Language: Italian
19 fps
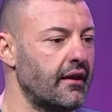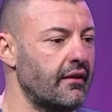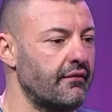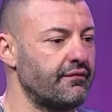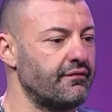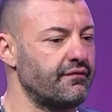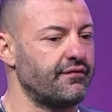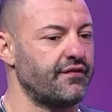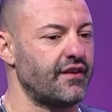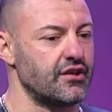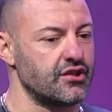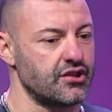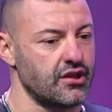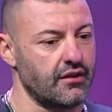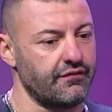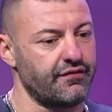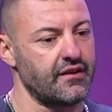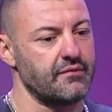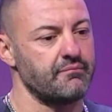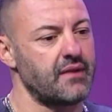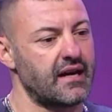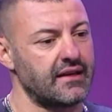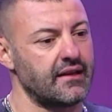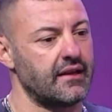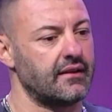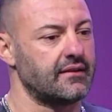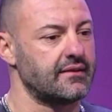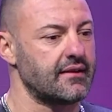e fece
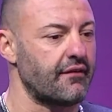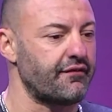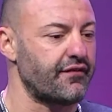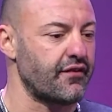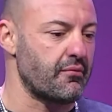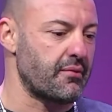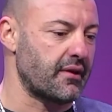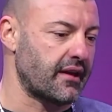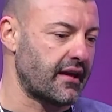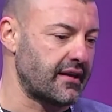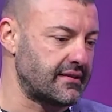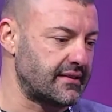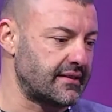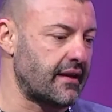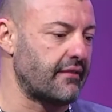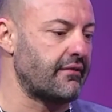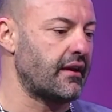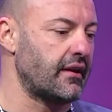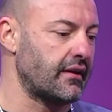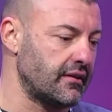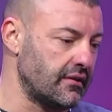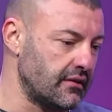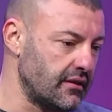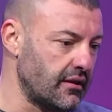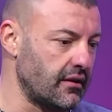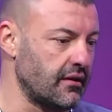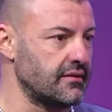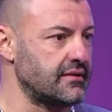fermare il traffico perché stava
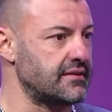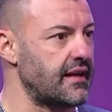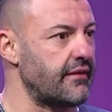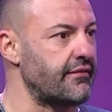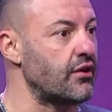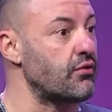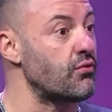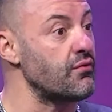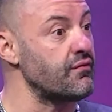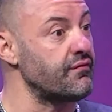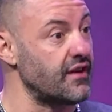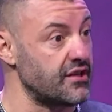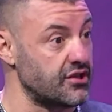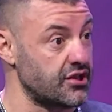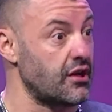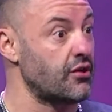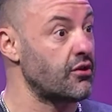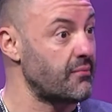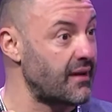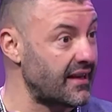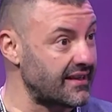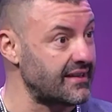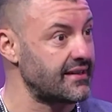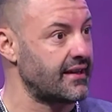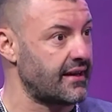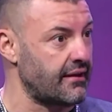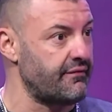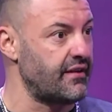in, stava in curva, c'erano
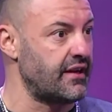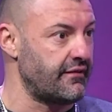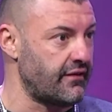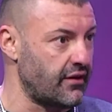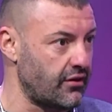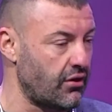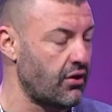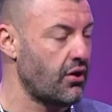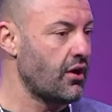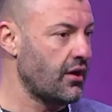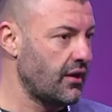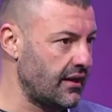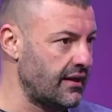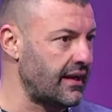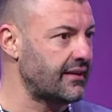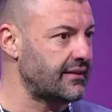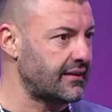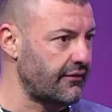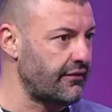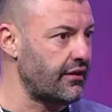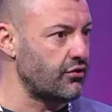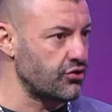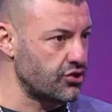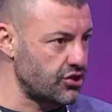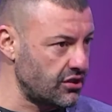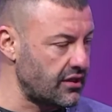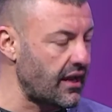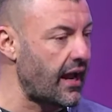macchine che venivano Ad in alta, alta
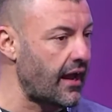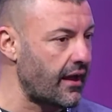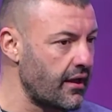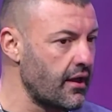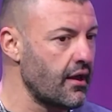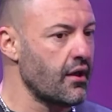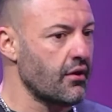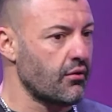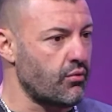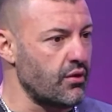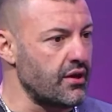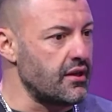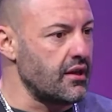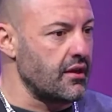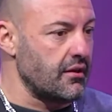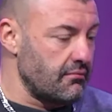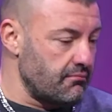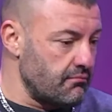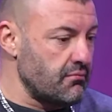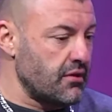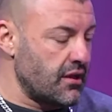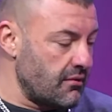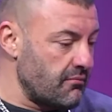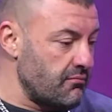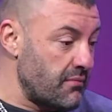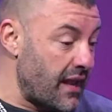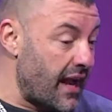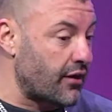velocità. velocità, quindi
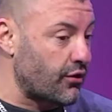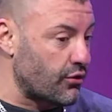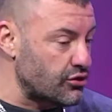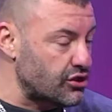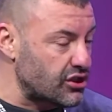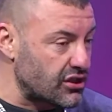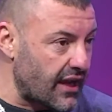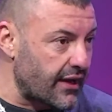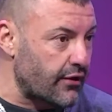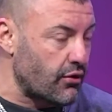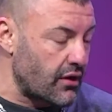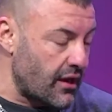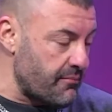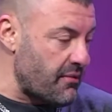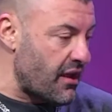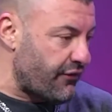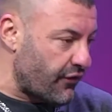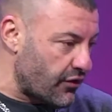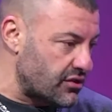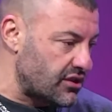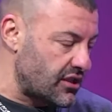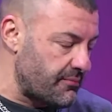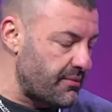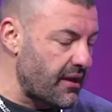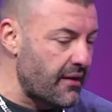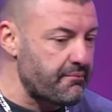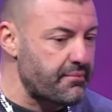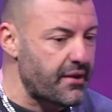mi, mi, accostai con le mie
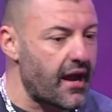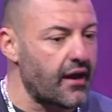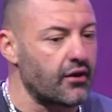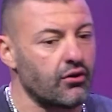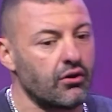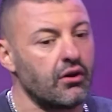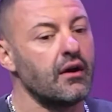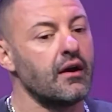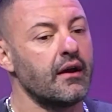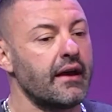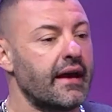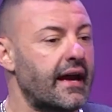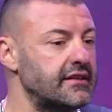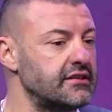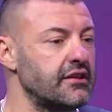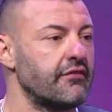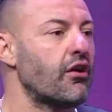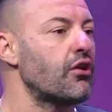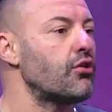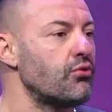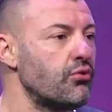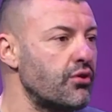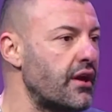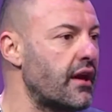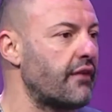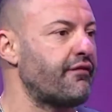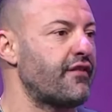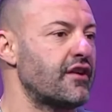forze pian piano, e arrivò
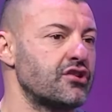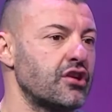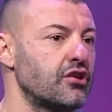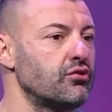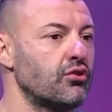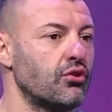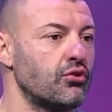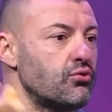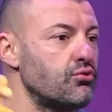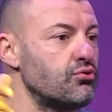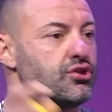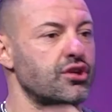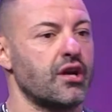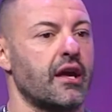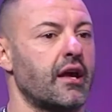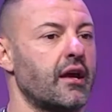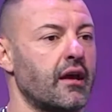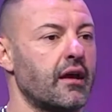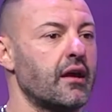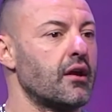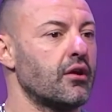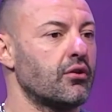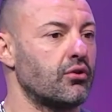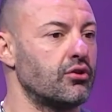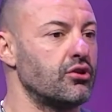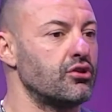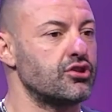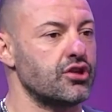lui e facendo luce
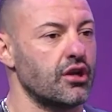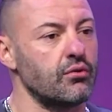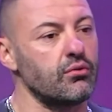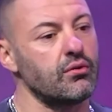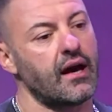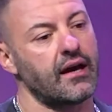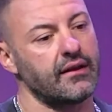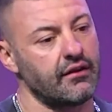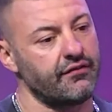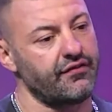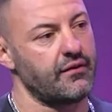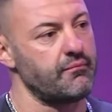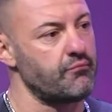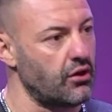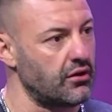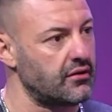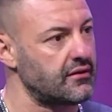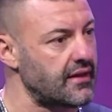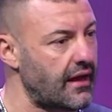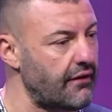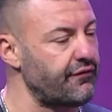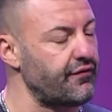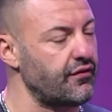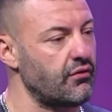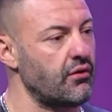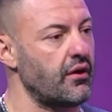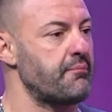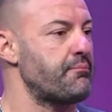con il cellulare fermò il
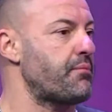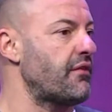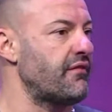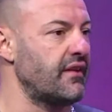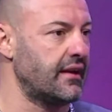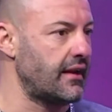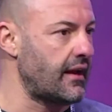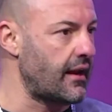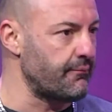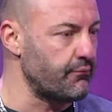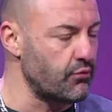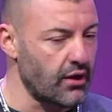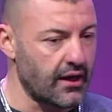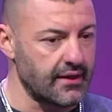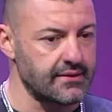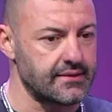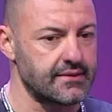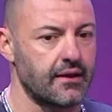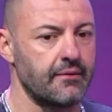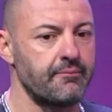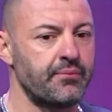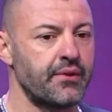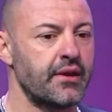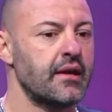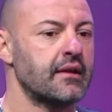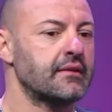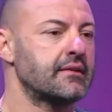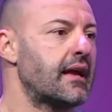traffico e poi venne l'ambulanza.
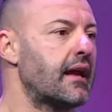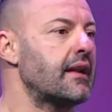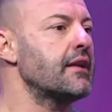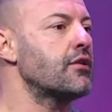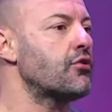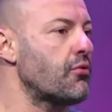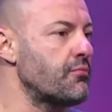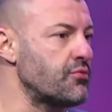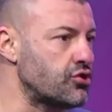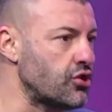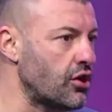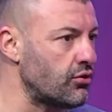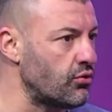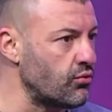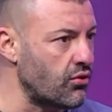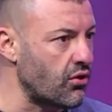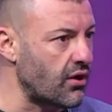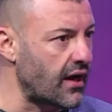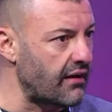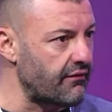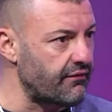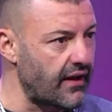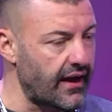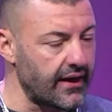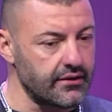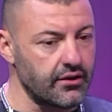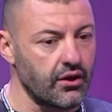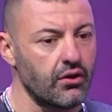Da lì incominciò il lungo
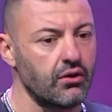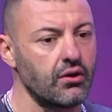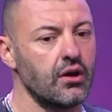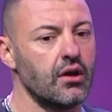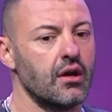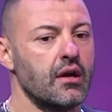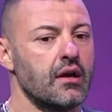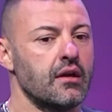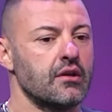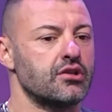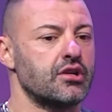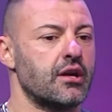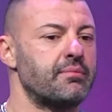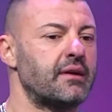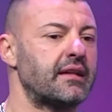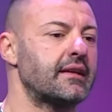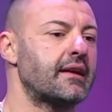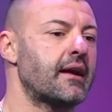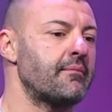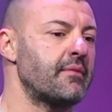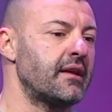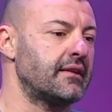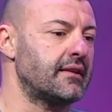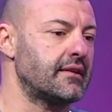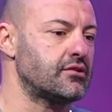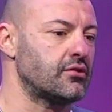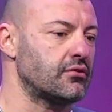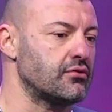calvario, cioè
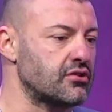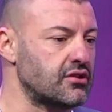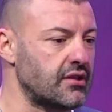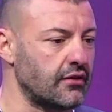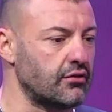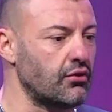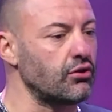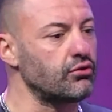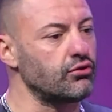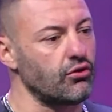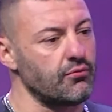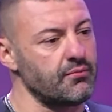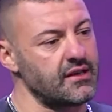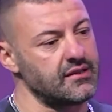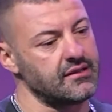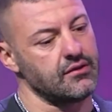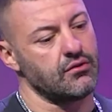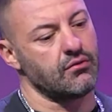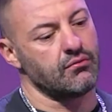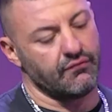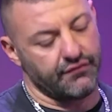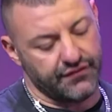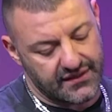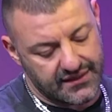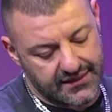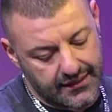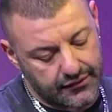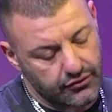praticamente sono stato otto mesi con
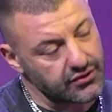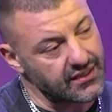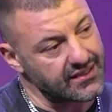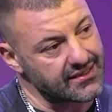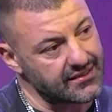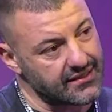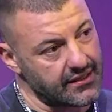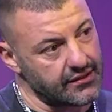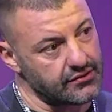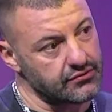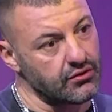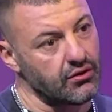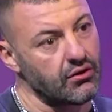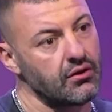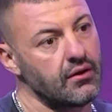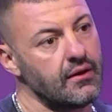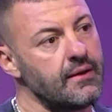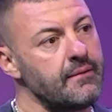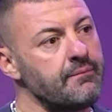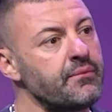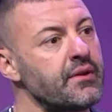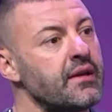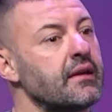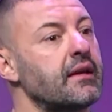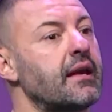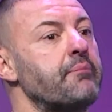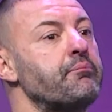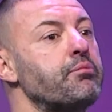un fissatore esterno
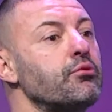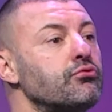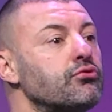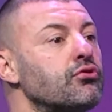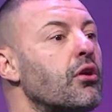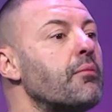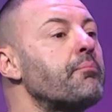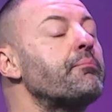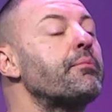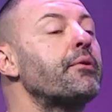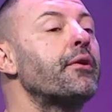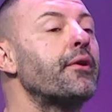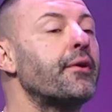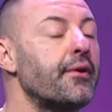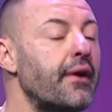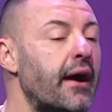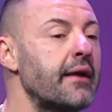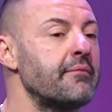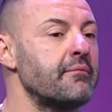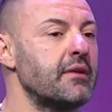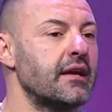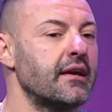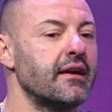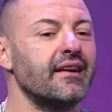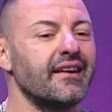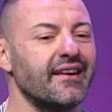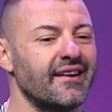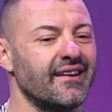che purtroppo,
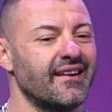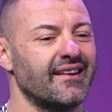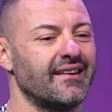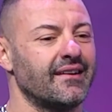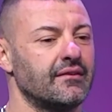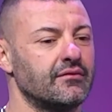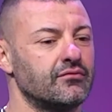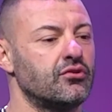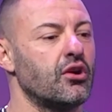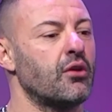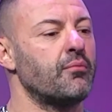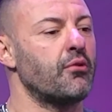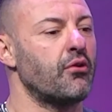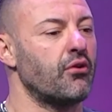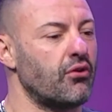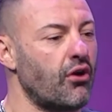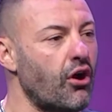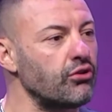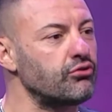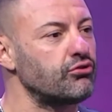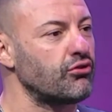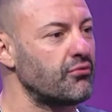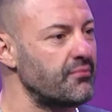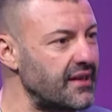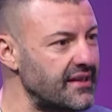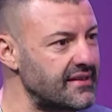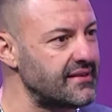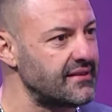ahimè, dopo
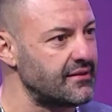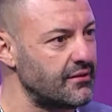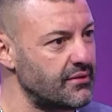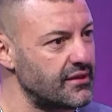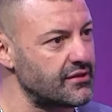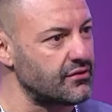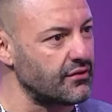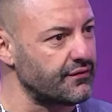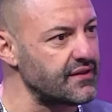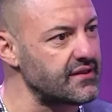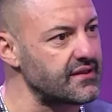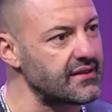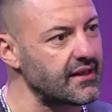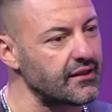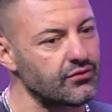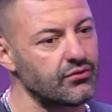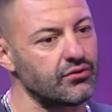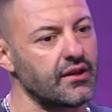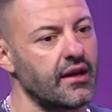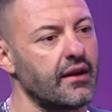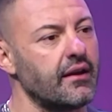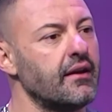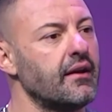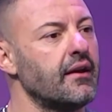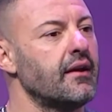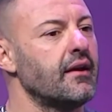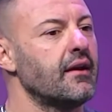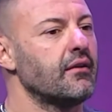otto mesi di questo
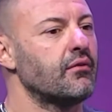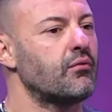fissatore